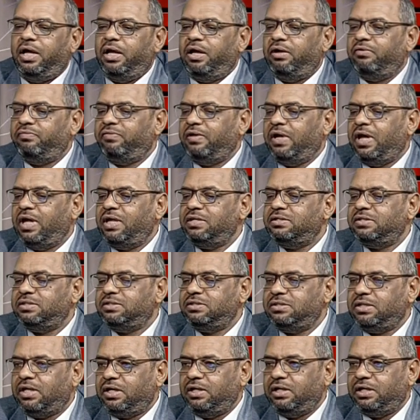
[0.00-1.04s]
فهذا
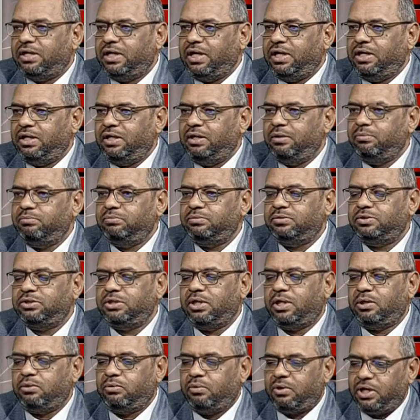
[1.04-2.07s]
الشهر الكريم
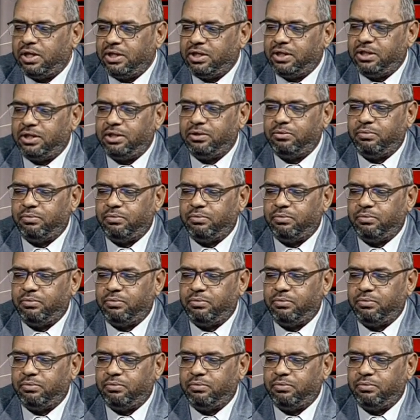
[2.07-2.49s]
شهر خير